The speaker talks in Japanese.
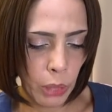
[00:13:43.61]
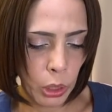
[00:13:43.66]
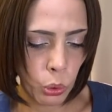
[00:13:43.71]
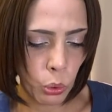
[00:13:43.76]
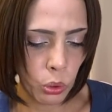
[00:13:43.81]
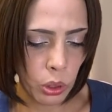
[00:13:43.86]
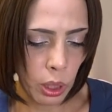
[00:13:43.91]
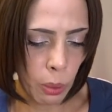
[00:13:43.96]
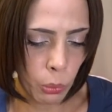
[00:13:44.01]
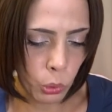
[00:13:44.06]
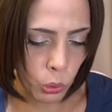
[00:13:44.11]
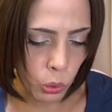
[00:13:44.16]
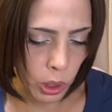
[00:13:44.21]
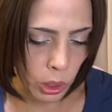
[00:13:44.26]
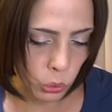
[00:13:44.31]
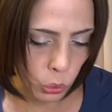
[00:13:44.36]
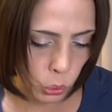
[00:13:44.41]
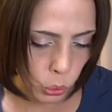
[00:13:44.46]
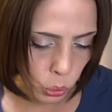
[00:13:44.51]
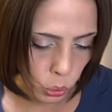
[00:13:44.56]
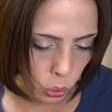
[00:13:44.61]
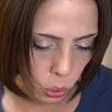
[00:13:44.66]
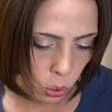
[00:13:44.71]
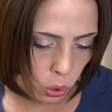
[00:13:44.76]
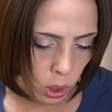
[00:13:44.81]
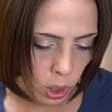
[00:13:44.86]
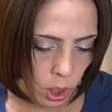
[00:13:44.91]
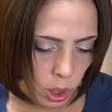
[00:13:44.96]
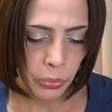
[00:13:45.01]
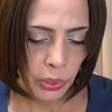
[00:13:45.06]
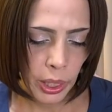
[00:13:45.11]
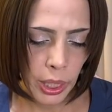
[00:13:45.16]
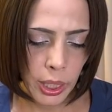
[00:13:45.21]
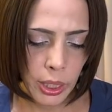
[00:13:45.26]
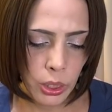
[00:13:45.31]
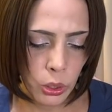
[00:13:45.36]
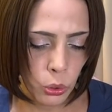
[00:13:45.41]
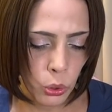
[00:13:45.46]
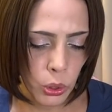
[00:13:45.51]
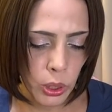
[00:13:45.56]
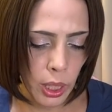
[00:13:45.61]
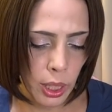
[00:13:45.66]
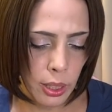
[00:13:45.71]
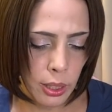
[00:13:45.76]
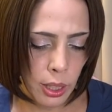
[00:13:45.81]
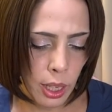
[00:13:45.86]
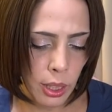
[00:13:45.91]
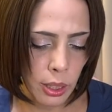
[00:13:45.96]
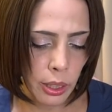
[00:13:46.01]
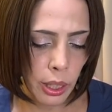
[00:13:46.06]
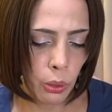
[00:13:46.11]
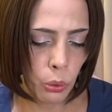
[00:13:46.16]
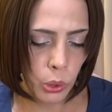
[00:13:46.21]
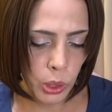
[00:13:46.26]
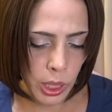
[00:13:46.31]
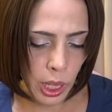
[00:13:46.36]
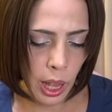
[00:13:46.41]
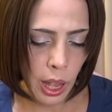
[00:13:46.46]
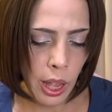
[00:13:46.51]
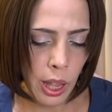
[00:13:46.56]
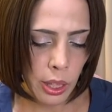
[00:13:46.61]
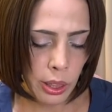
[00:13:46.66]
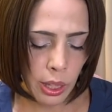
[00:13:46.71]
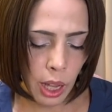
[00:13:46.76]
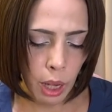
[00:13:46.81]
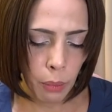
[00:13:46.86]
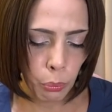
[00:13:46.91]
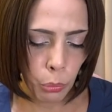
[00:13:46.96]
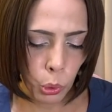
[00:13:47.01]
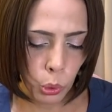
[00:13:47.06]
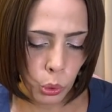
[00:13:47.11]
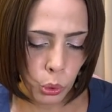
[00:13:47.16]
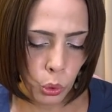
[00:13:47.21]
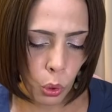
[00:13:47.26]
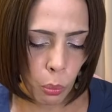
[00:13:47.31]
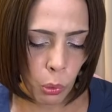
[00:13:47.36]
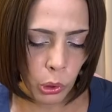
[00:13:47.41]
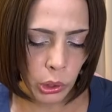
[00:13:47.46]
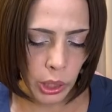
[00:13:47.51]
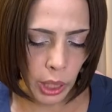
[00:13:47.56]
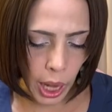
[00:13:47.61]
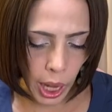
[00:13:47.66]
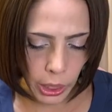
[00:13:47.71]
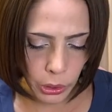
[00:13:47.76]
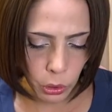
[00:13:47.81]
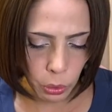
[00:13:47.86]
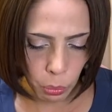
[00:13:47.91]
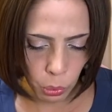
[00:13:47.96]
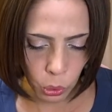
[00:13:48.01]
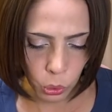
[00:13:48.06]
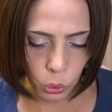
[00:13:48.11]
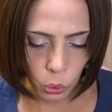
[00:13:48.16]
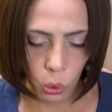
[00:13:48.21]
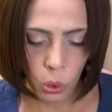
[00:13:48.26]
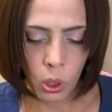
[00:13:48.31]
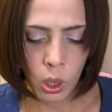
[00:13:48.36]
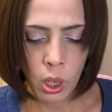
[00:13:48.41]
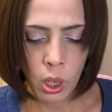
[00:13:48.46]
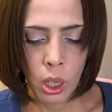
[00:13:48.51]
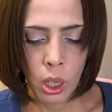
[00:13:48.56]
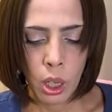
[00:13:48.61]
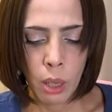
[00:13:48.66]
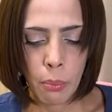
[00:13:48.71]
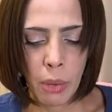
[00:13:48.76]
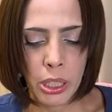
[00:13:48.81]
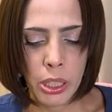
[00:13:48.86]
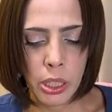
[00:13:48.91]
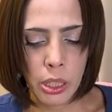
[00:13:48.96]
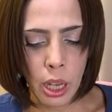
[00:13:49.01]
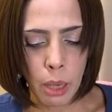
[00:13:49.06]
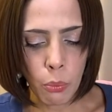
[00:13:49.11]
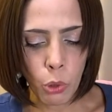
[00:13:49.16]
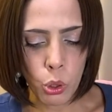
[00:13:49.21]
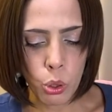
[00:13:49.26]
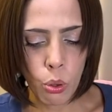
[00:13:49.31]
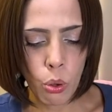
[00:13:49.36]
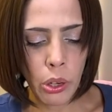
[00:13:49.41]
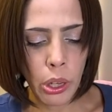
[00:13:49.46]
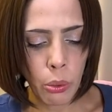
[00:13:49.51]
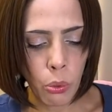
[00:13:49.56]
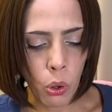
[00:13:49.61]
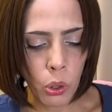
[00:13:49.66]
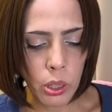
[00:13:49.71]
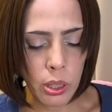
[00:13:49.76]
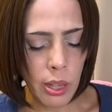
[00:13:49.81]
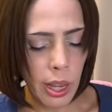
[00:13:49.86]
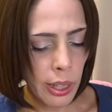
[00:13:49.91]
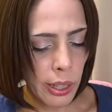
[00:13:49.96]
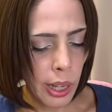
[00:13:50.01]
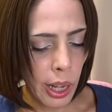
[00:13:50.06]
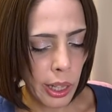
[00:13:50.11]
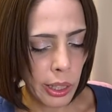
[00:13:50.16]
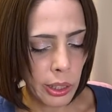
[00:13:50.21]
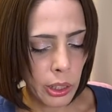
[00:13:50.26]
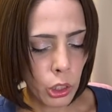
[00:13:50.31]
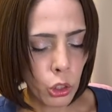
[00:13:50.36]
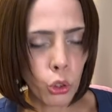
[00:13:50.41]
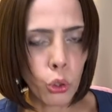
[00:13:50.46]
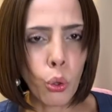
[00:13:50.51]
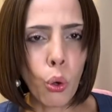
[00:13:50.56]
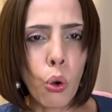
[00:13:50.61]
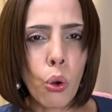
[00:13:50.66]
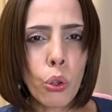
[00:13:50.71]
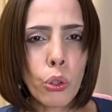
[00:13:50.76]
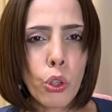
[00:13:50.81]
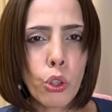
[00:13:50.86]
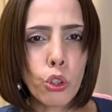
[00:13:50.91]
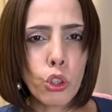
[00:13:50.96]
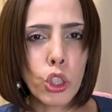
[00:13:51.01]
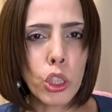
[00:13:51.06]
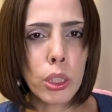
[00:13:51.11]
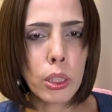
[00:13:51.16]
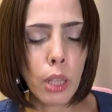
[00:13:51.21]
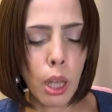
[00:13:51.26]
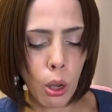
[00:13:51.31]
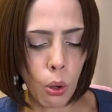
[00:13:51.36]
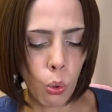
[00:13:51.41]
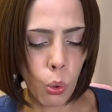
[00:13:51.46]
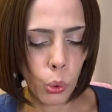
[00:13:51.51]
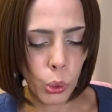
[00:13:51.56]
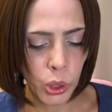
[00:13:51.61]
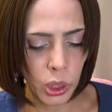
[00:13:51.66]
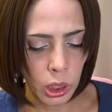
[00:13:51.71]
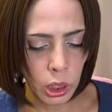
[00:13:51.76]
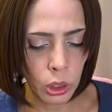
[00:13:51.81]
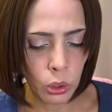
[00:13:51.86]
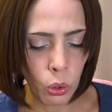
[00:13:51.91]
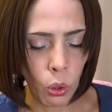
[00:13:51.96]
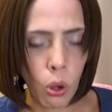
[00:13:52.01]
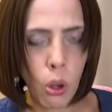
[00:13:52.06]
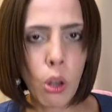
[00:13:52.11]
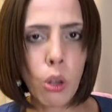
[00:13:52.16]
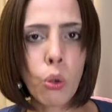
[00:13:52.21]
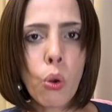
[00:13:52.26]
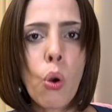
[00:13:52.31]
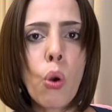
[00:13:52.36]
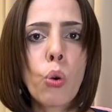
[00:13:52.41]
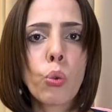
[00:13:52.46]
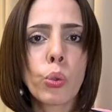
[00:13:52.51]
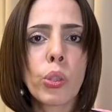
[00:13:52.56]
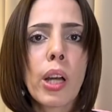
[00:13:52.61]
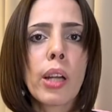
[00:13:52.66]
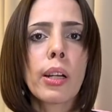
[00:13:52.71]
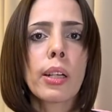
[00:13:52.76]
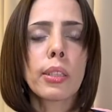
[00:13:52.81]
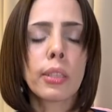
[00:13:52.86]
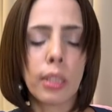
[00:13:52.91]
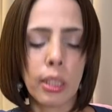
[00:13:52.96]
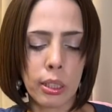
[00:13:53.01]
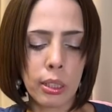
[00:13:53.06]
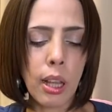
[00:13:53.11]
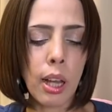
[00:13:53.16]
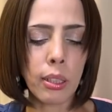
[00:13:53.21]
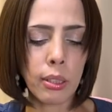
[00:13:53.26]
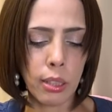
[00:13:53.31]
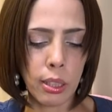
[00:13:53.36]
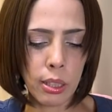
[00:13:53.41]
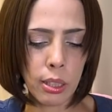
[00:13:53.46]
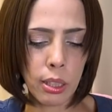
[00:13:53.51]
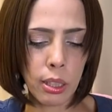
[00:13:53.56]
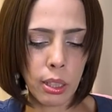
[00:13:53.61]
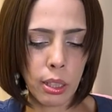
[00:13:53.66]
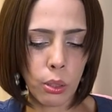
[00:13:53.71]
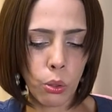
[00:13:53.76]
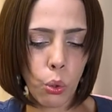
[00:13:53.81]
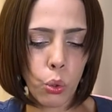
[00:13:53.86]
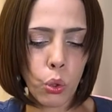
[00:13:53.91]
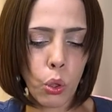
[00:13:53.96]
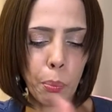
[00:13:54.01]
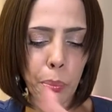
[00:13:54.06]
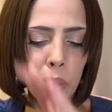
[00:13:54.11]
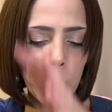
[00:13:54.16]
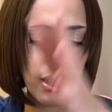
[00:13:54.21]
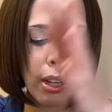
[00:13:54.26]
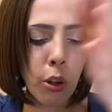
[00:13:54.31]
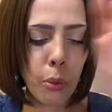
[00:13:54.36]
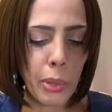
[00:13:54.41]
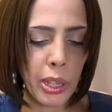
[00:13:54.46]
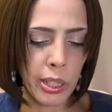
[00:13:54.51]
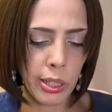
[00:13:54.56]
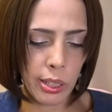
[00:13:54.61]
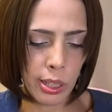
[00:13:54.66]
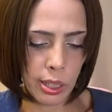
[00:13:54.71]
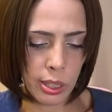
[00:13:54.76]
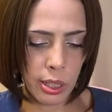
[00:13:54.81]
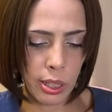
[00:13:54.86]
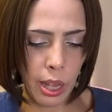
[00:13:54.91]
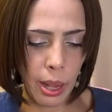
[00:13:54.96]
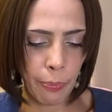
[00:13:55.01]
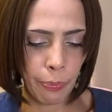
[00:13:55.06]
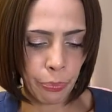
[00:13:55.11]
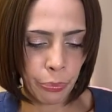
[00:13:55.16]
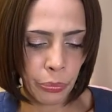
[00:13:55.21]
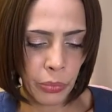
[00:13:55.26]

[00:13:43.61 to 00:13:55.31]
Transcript: どんなものかというと、終戦宣言をして南北共に歩もうと、まあ、しかもそれを世界に協力してほしいとこう促していたんですこのビデオメッセージで。